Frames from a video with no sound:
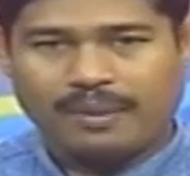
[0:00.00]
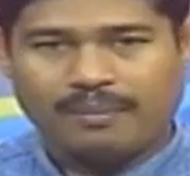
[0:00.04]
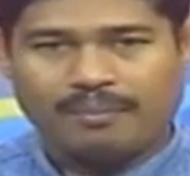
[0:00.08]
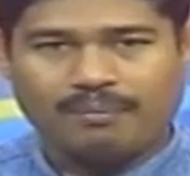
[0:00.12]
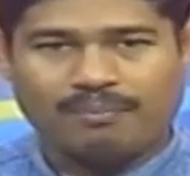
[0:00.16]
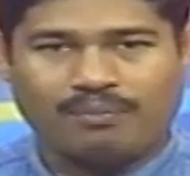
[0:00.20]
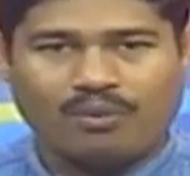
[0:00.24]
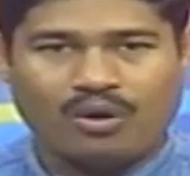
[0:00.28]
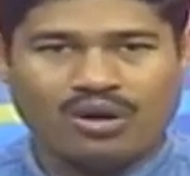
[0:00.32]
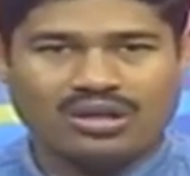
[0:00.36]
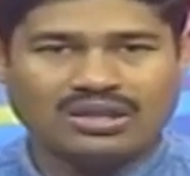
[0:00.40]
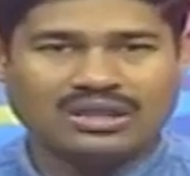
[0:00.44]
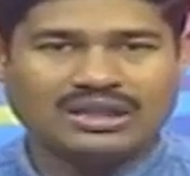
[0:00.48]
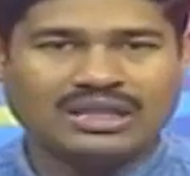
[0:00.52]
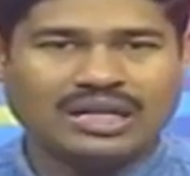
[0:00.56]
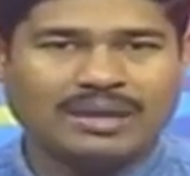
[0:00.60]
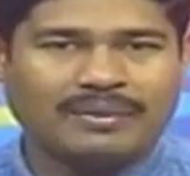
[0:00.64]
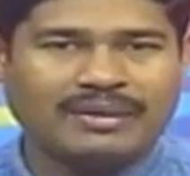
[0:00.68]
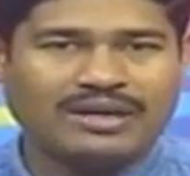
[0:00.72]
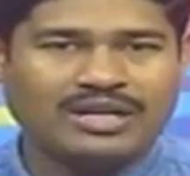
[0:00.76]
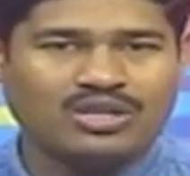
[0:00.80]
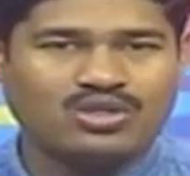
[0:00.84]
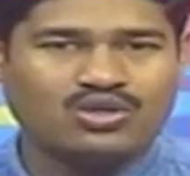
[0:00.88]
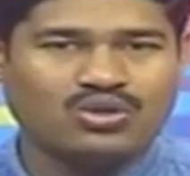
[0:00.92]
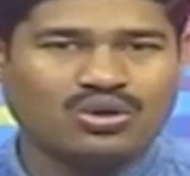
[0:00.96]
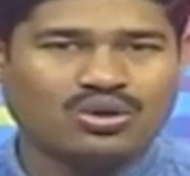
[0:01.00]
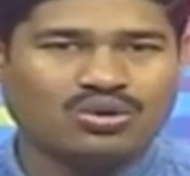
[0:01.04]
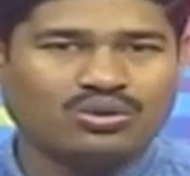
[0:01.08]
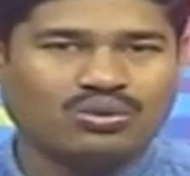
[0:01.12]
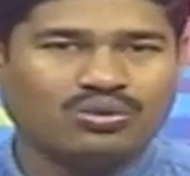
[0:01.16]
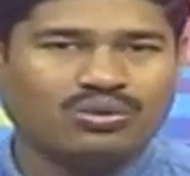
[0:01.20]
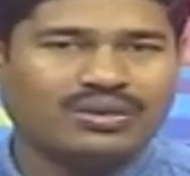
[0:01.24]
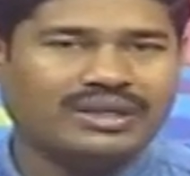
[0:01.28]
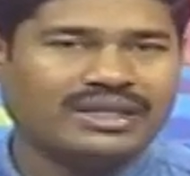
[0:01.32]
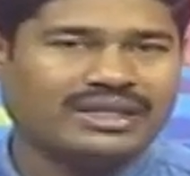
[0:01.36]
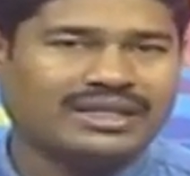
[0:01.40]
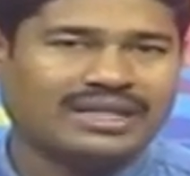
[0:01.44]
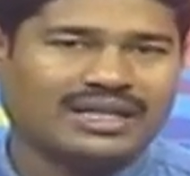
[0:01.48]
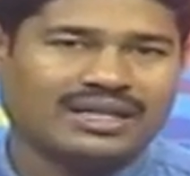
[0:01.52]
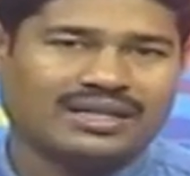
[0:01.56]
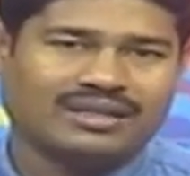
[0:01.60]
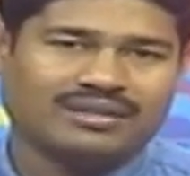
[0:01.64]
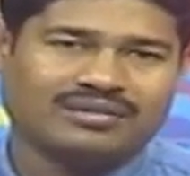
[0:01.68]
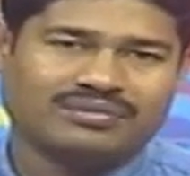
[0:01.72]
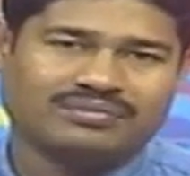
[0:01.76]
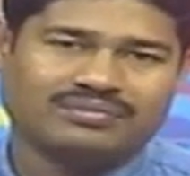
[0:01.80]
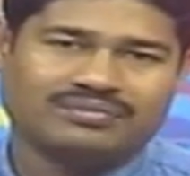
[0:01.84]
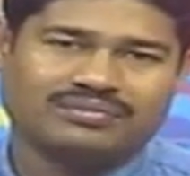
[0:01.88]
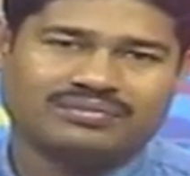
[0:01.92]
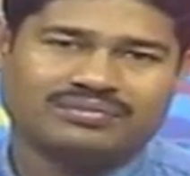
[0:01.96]
বদনামের যোগগুলিকে
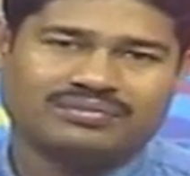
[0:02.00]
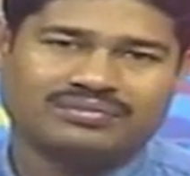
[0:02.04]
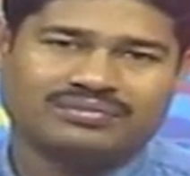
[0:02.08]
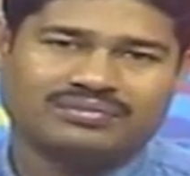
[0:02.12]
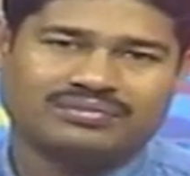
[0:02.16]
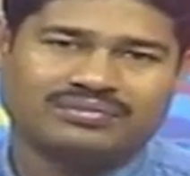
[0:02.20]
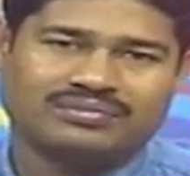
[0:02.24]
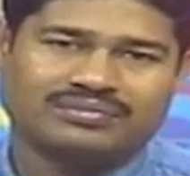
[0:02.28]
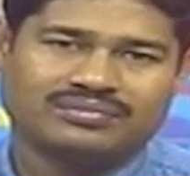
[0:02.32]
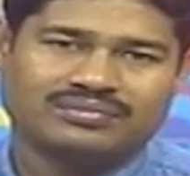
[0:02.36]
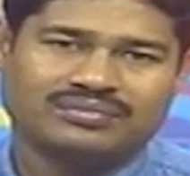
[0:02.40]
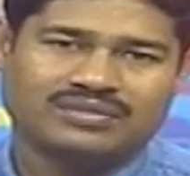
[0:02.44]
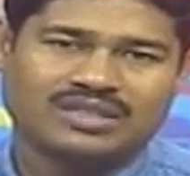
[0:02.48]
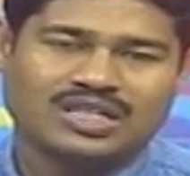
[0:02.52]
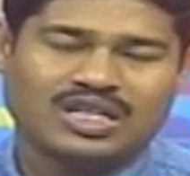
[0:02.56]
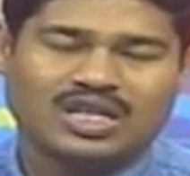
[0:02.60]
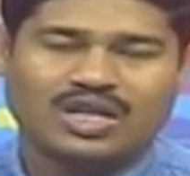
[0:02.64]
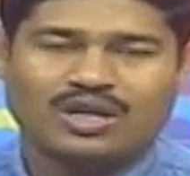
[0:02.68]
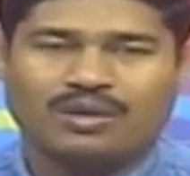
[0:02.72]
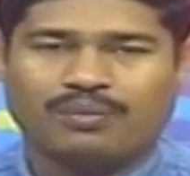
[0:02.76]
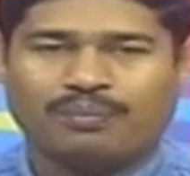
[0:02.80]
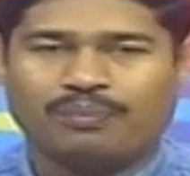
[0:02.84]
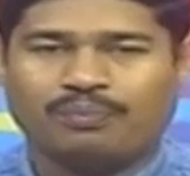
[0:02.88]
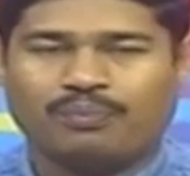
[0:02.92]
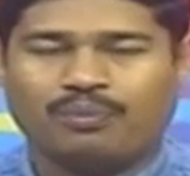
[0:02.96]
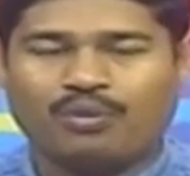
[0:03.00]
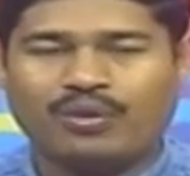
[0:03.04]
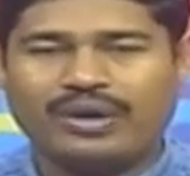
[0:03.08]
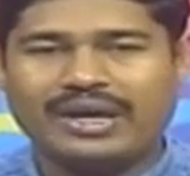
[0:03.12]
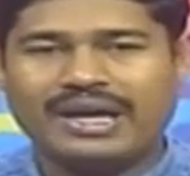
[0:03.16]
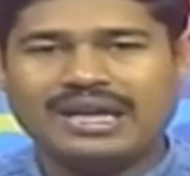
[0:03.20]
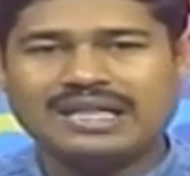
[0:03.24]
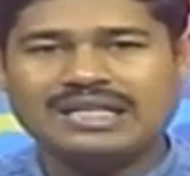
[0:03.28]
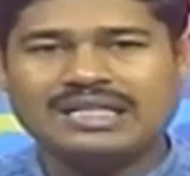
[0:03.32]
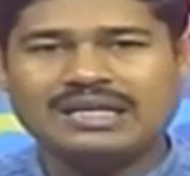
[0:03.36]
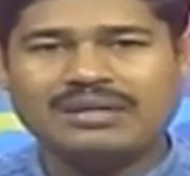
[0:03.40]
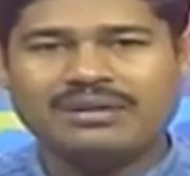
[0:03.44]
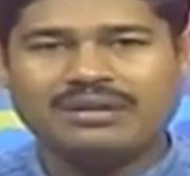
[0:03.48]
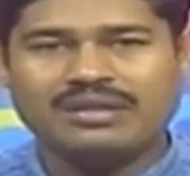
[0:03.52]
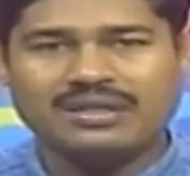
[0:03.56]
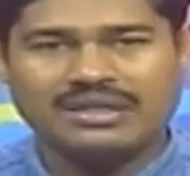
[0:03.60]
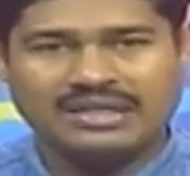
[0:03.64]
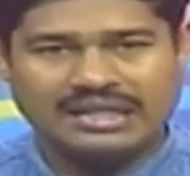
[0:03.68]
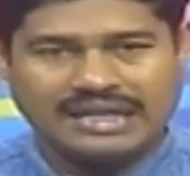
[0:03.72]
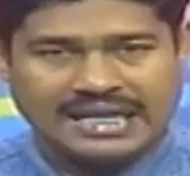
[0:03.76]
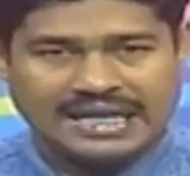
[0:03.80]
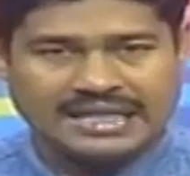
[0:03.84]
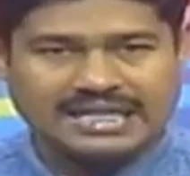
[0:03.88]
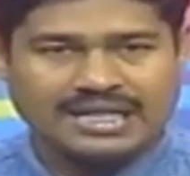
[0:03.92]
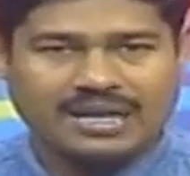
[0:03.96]
বয়ে
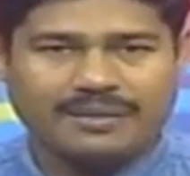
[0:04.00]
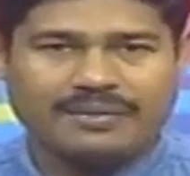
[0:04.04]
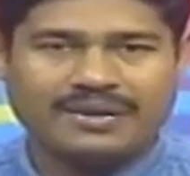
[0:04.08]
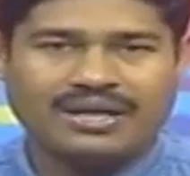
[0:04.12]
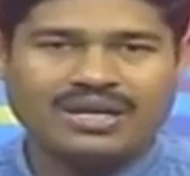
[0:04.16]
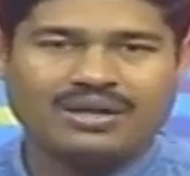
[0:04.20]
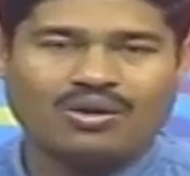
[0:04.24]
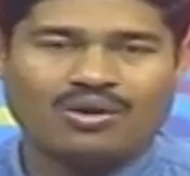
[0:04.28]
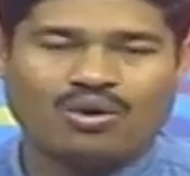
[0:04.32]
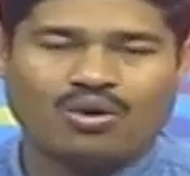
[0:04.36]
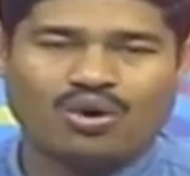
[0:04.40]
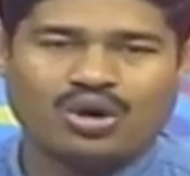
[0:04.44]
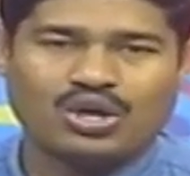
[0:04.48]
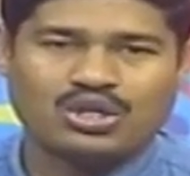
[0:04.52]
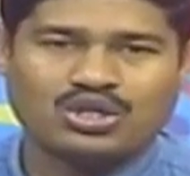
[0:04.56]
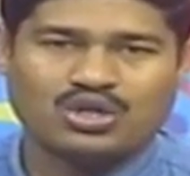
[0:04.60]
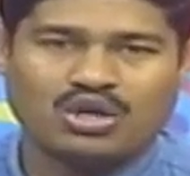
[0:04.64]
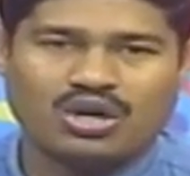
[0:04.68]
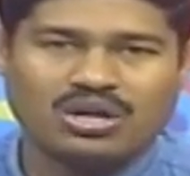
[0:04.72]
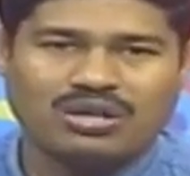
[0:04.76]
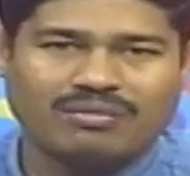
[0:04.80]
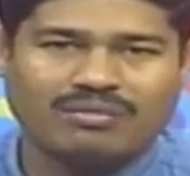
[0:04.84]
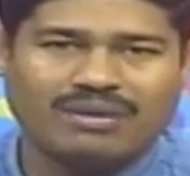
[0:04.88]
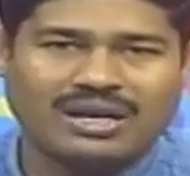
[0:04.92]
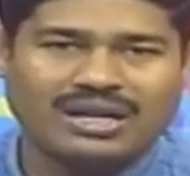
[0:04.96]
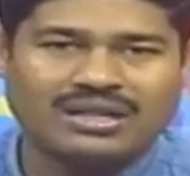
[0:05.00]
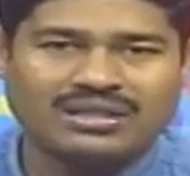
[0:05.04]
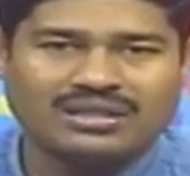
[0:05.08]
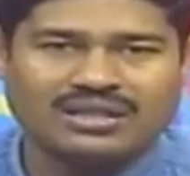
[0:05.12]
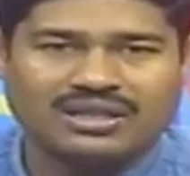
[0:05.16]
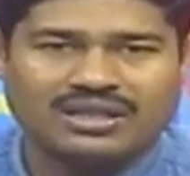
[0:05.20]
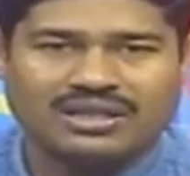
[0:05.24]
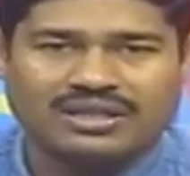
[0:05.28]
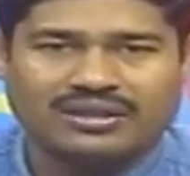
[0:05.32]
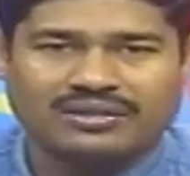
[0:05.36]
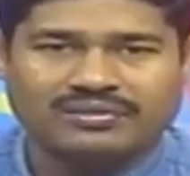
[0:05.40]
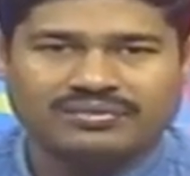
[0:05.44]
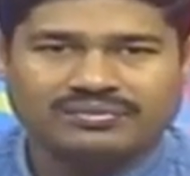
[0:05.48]
নিয়ে যাবে অসম্মানকে